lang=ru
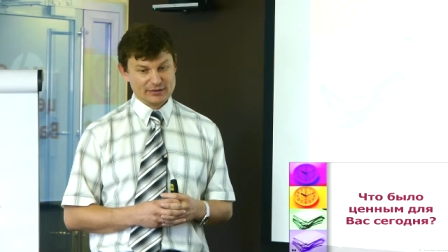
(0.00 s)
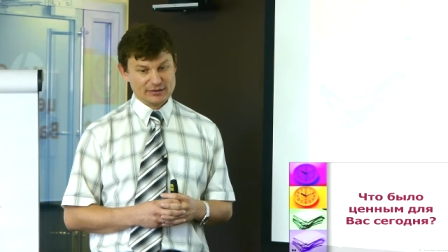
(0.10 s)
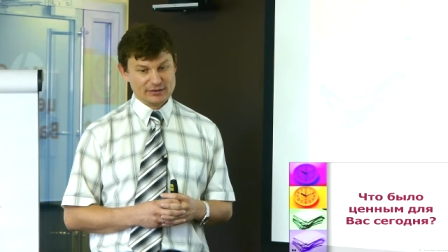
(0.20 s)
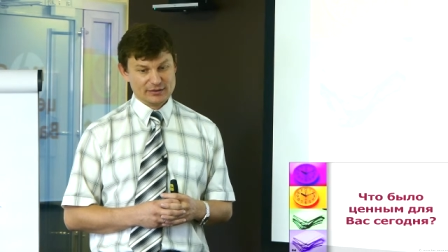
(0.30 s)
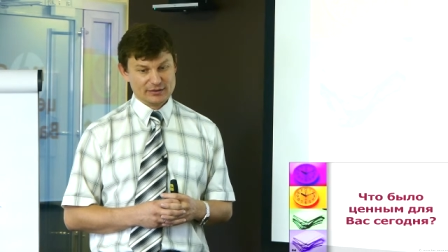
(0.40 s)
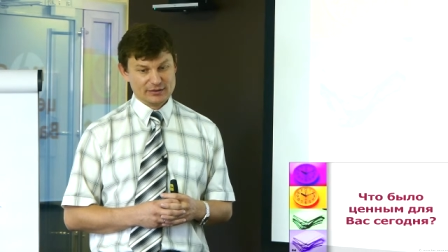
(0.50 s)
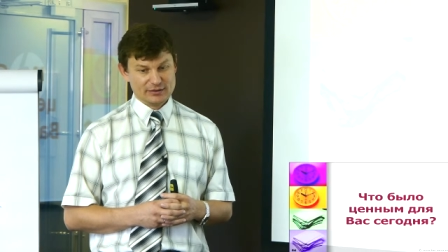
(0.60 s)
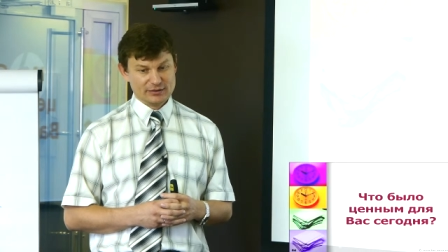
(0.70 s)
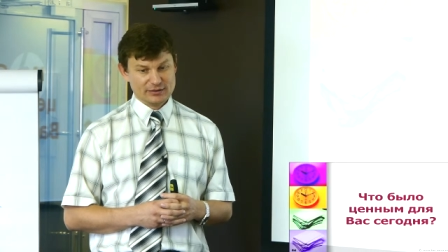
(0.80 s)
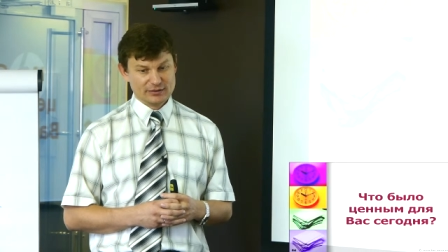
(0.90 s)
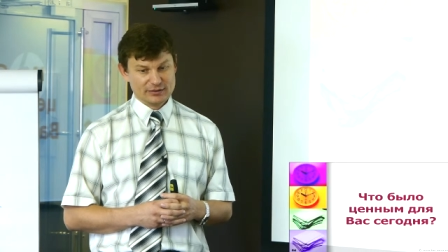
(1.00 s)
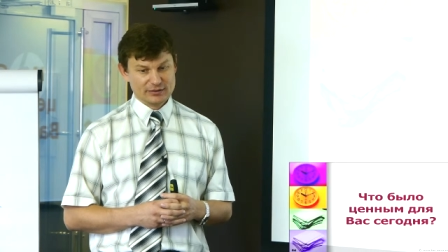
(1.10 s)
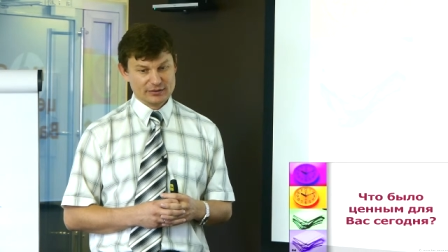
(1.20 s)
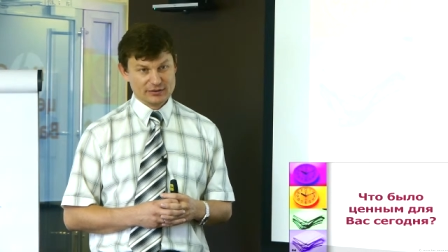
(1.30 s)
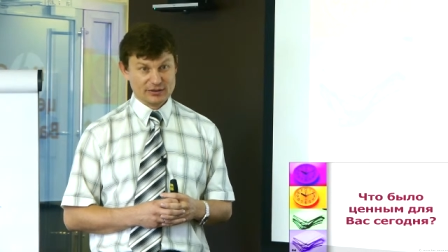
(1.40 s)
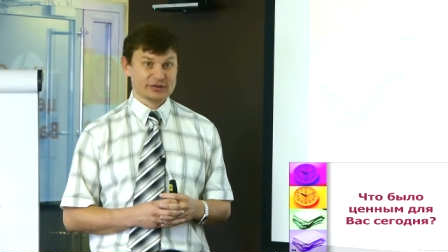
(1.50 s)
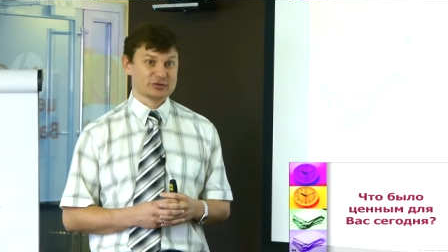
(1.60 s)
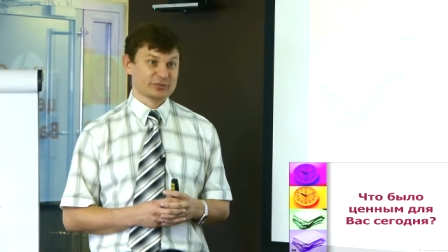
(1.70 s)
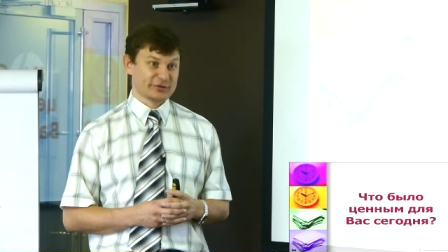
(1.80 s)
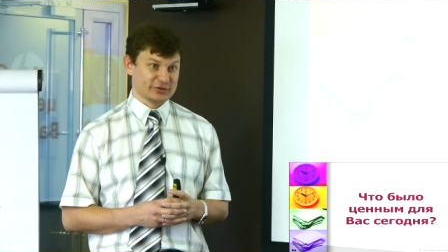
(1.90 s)
И я
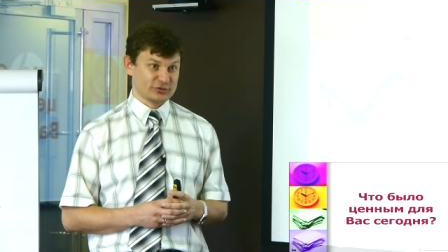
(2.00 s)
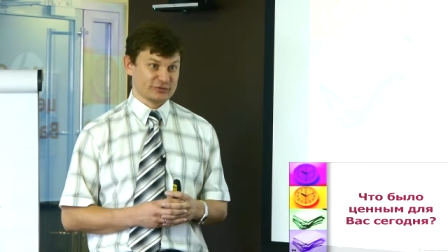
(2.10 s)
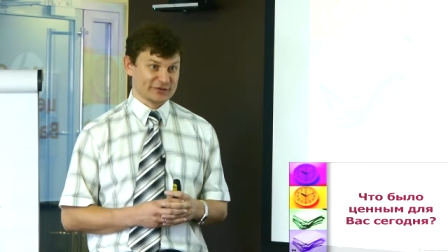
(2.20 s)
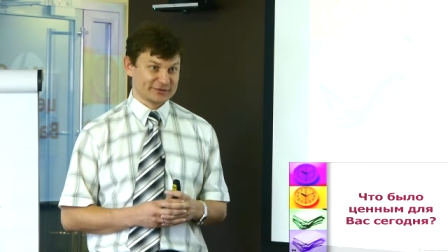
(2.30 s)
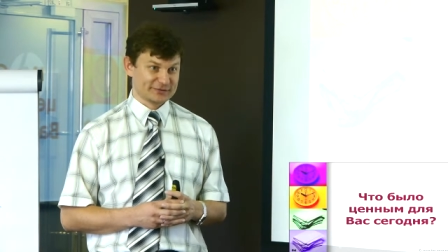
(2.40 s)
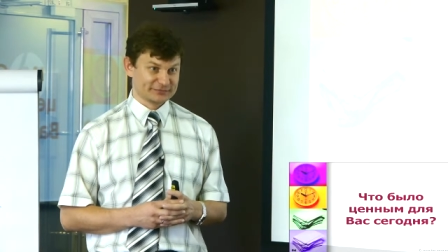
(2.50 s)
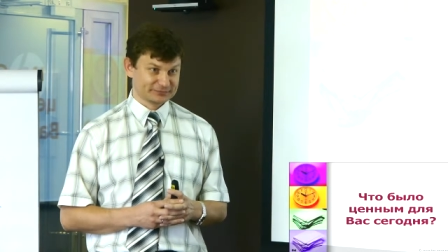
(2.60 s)
хочу спросить у вас,